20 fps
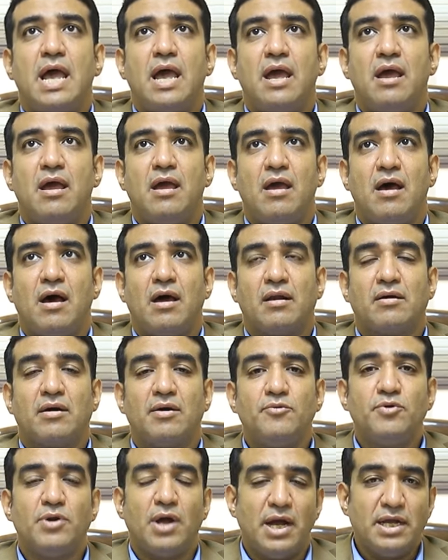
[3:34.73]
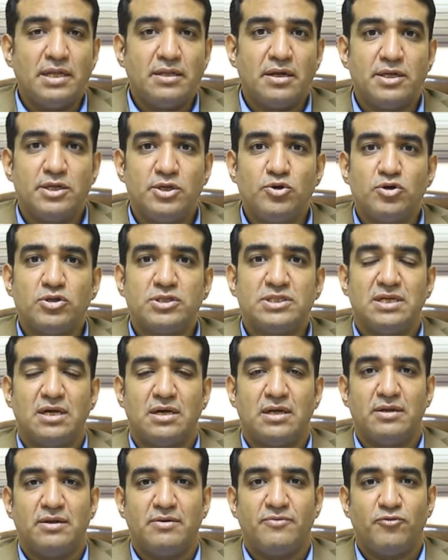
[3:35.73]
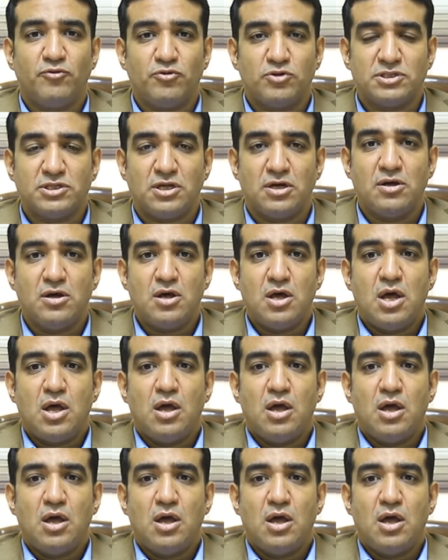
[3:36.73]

آه، القانون ايضا يعطي الفرصه